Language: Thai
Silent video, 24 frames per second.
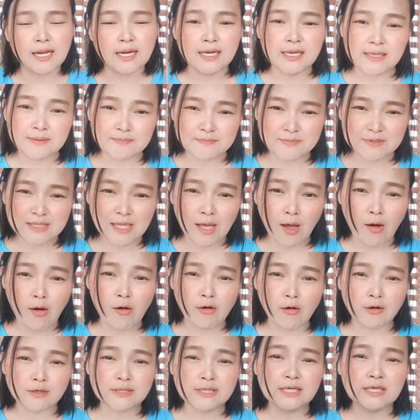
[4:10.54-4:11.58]
ครีมซอ
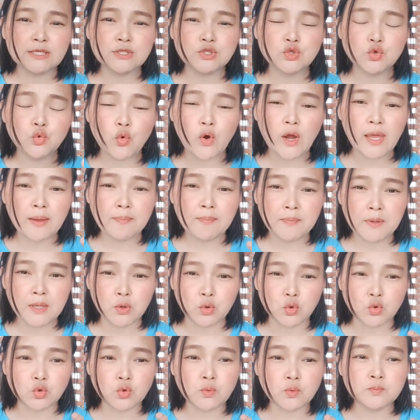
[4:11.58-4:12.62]
งที่ช่วยผิ
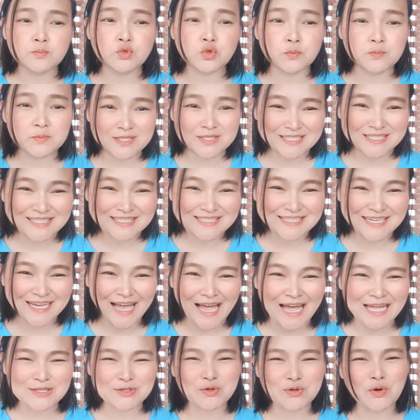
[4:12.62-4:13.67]
วนุ่มชุ่มชื่นนะ
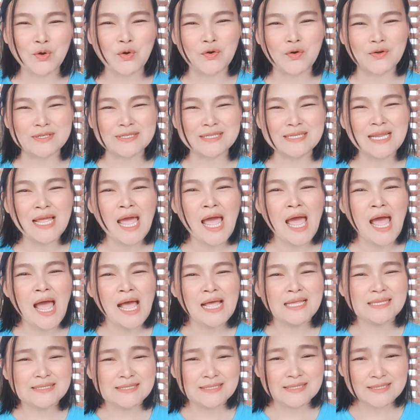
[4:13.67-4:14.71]
คะทุกคน
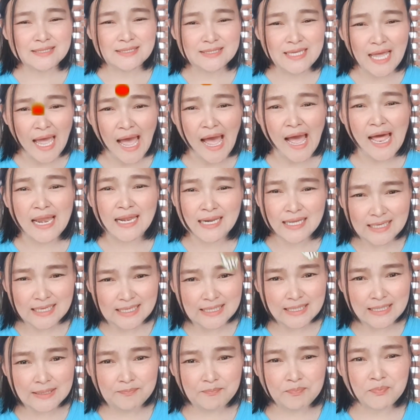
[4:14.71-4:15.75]
อย่า
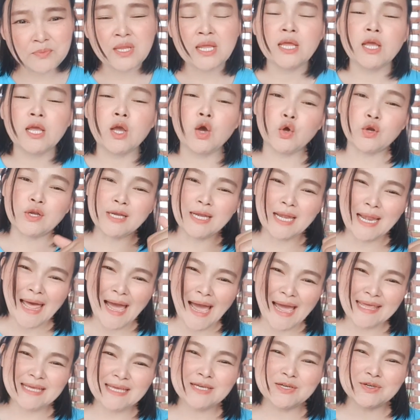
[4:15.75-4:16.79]
ลืมกดไล
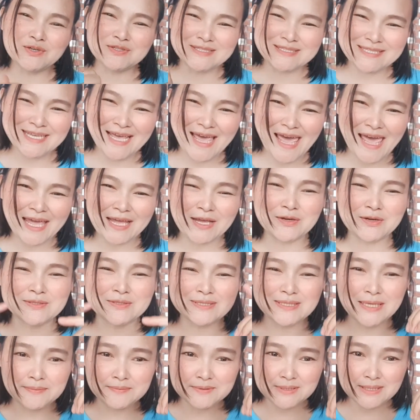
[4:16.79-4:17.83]
ค์กดแชร์ กด
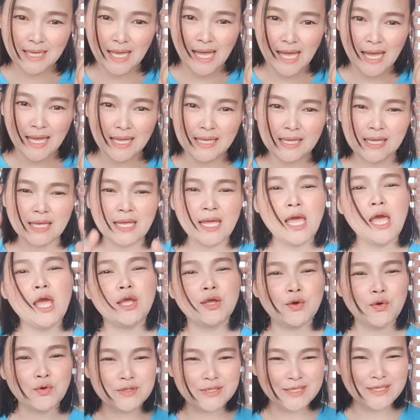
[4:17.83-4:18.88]
ซับสไครต์
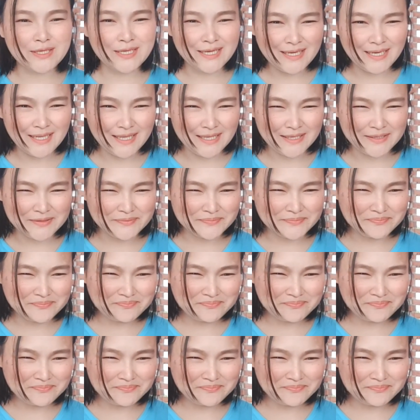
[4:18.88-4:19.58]
กดกระดิ่ง